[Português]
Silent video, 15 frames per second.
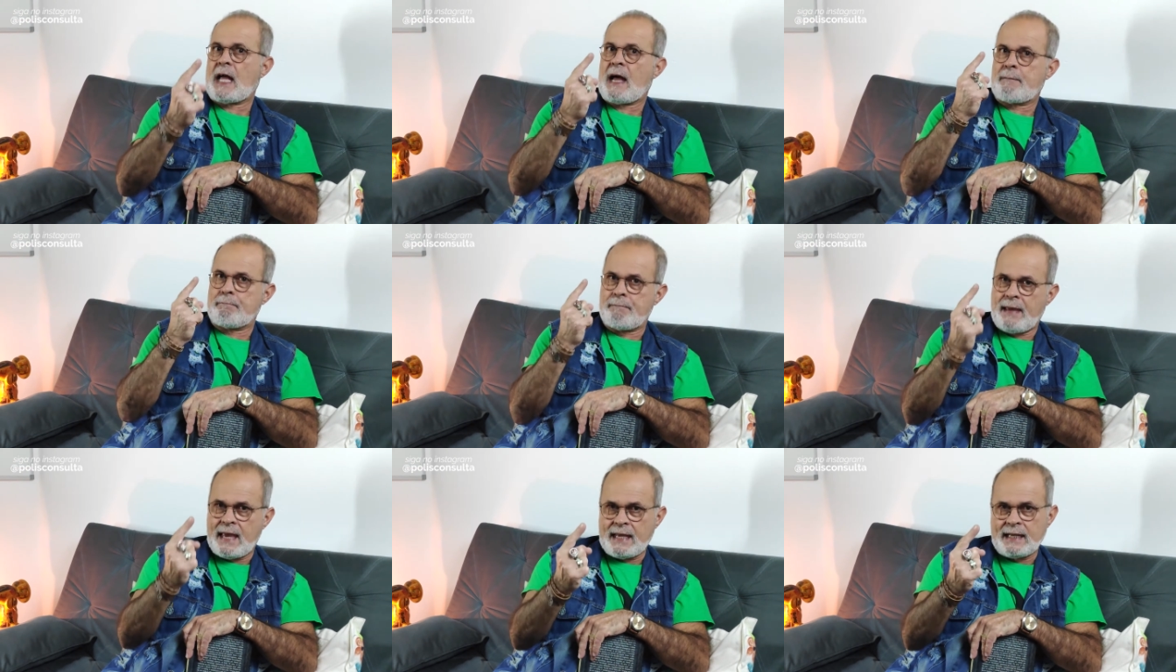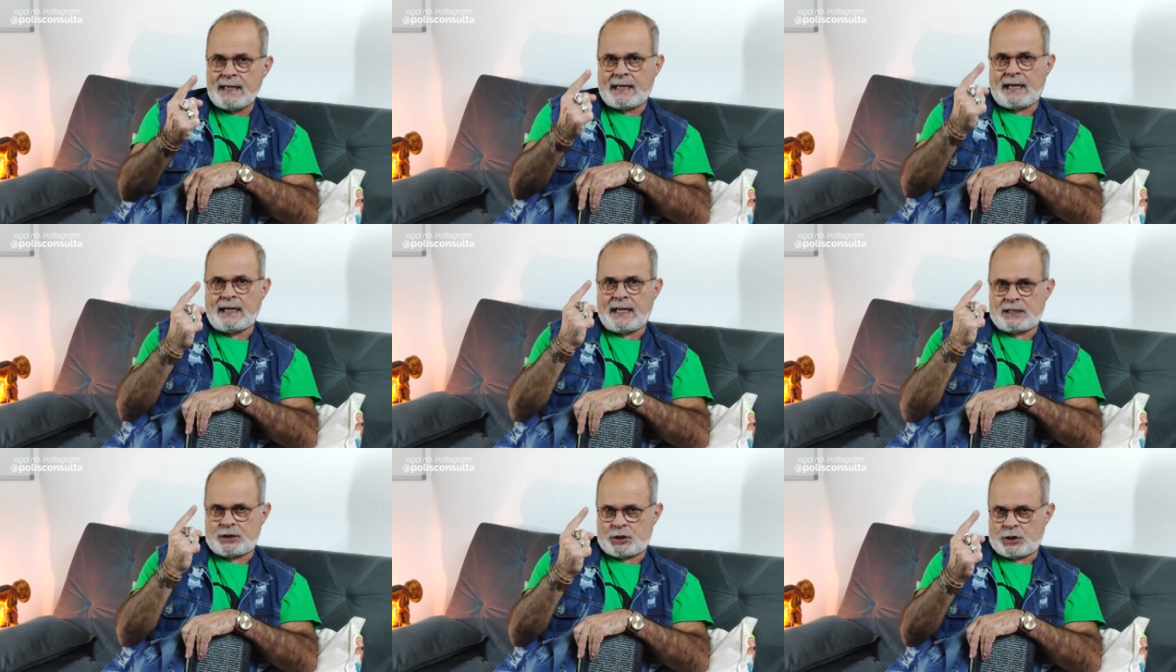da América
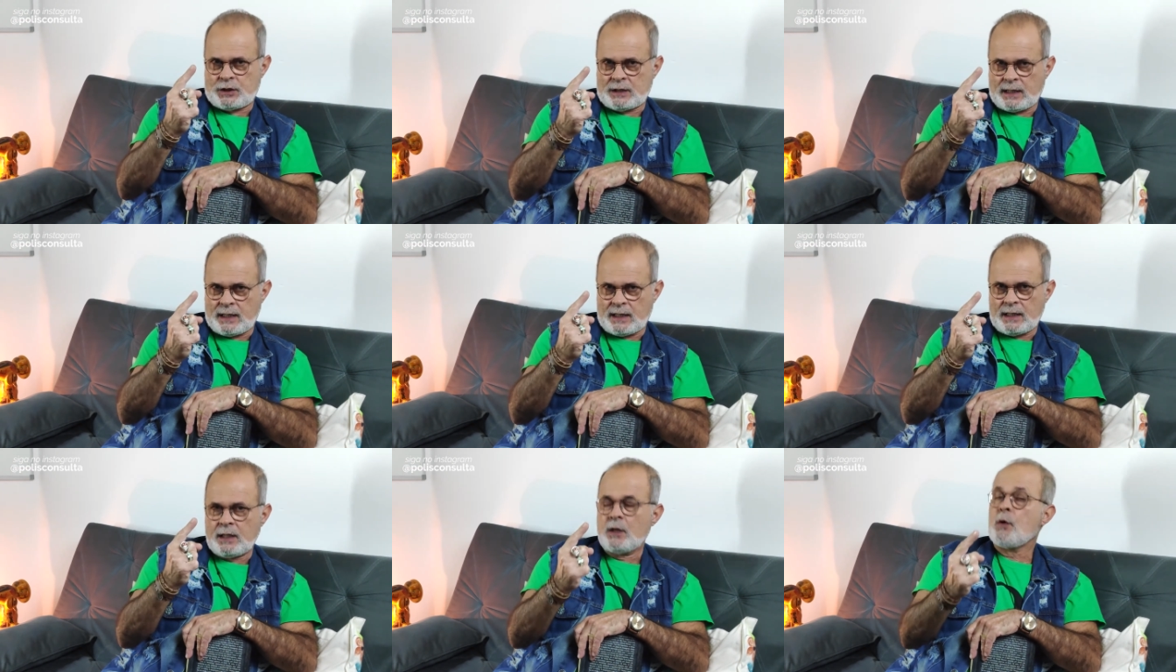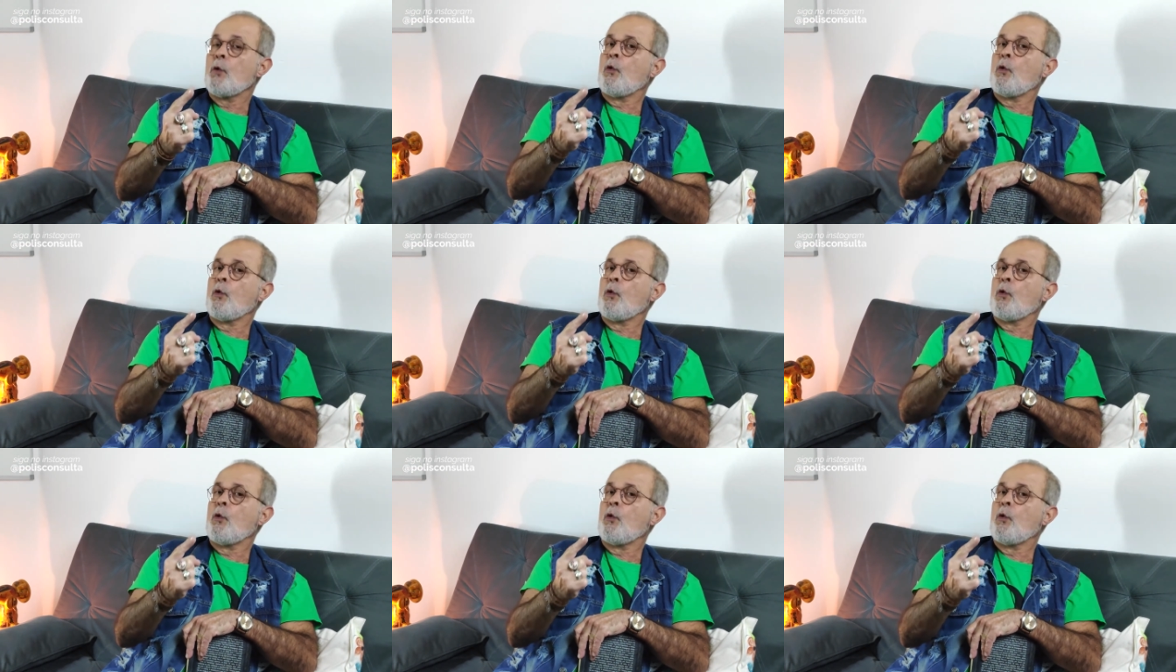Latina,